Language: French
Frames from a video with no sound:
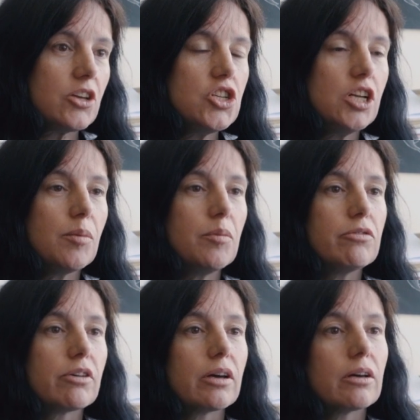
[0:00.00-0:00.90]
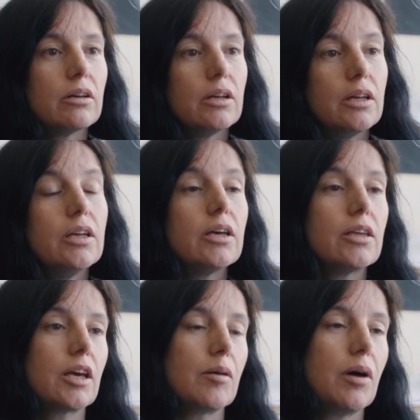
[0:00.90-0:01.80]
chez les mammifères et
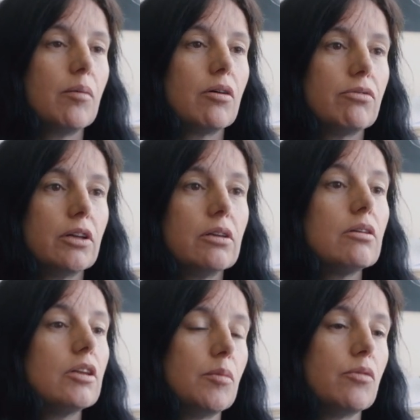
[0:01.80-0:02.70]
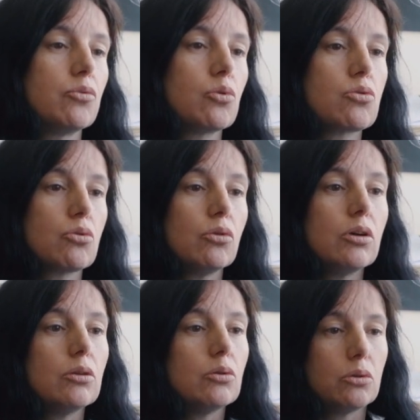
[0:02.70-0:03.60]
qui est capable en fait des mêmes fonctions
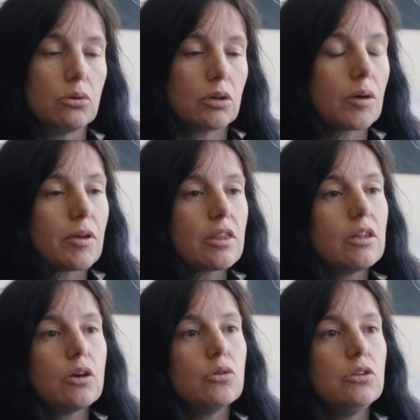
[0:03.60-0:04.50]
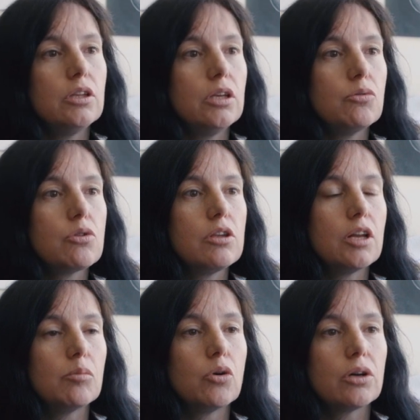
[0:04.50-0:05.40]
et de capacités cognitives aussi
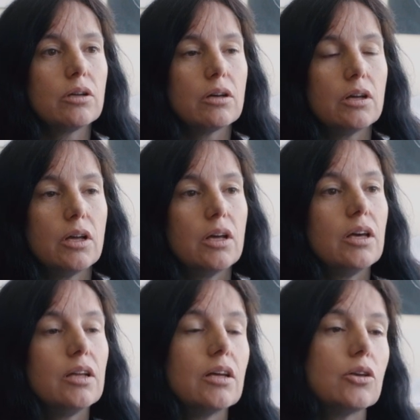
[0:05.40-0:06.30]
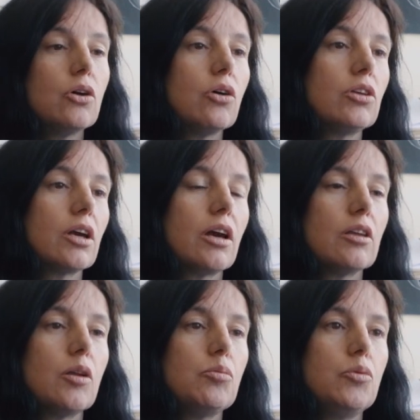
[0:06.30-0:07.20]
élaborées. Et d'ailleurs, en y
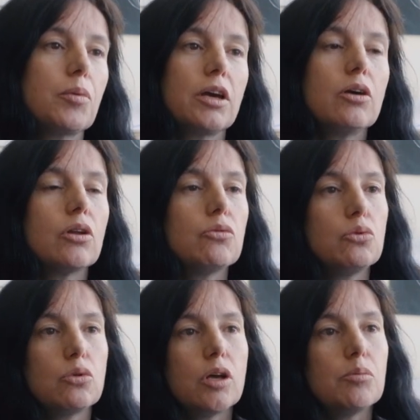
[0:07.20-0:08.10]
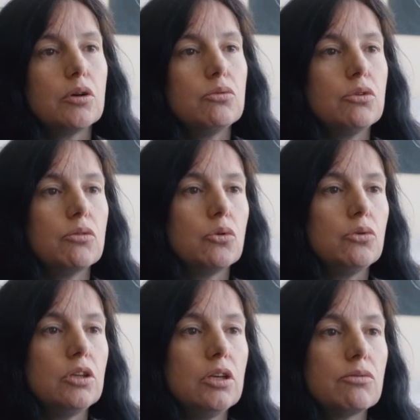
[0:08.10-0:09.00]
regardant de plus près, on a vu que d'un point de vue
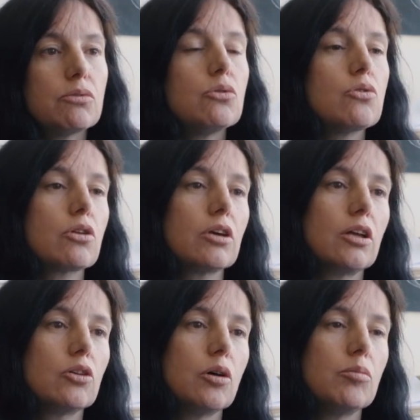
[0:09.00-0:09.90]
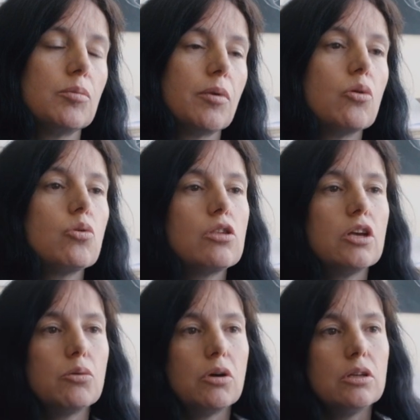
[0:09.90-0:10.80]
évolutif, le striatum n'est pas aussi
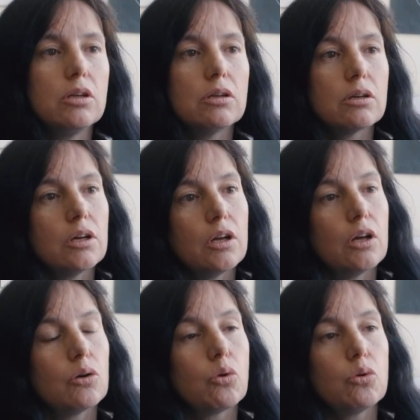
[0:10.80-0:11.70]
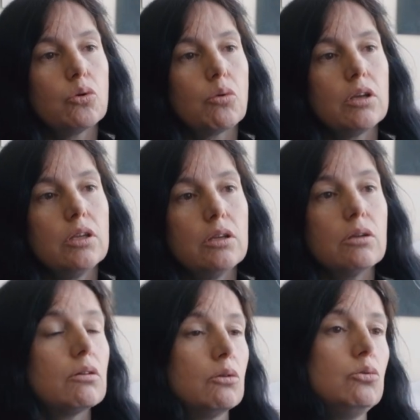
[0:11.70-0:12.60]
éloigné qu'on le
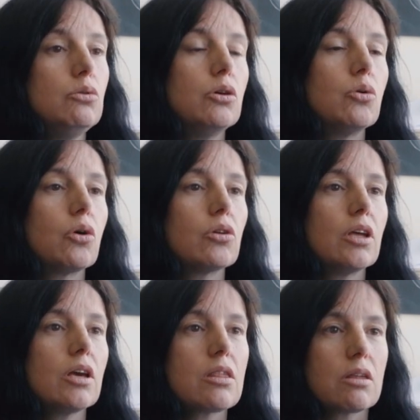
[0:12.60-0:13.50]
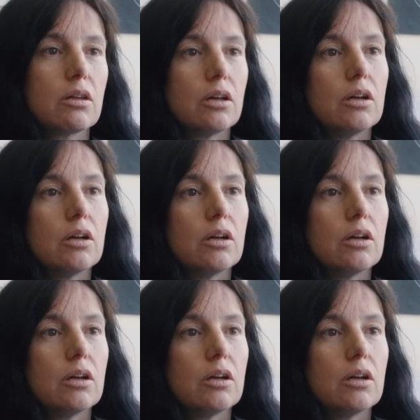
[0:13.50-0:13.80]
croyait du néocortex,